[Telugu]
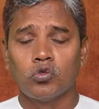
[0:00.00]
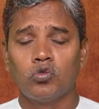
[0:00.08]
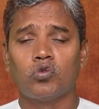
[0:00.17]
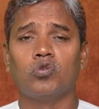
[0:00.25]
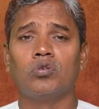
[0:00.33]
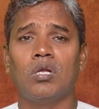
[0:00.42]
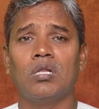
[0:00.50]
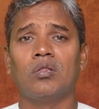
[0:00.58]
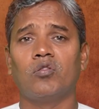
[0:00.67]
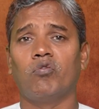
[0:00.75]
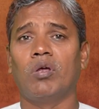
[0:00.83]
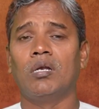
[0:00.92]

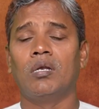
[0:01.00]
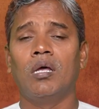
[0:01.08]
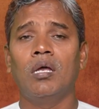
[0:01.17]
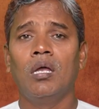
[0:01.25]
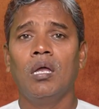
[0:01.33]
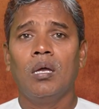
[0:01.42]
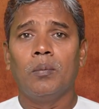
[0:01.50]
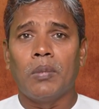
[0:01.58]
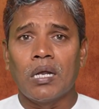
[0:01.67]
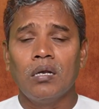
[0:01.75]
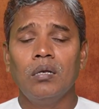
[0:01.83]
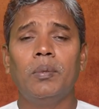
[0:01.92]
చూసుకున్నందువలన
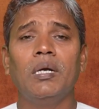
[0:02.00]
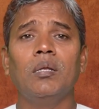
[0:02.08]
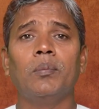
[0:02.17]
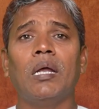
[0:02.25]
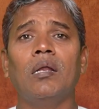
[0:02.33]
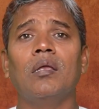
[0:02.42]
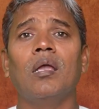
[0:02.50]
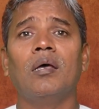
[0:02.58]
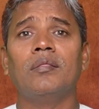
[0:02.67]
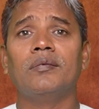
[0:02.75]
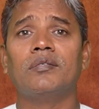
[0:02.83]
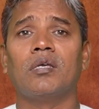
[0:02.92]
మనల్ని బట్టి మనకే
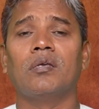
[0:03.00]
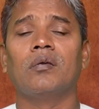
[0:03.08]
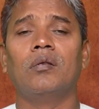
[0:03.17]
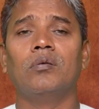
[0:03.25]
అతిశయం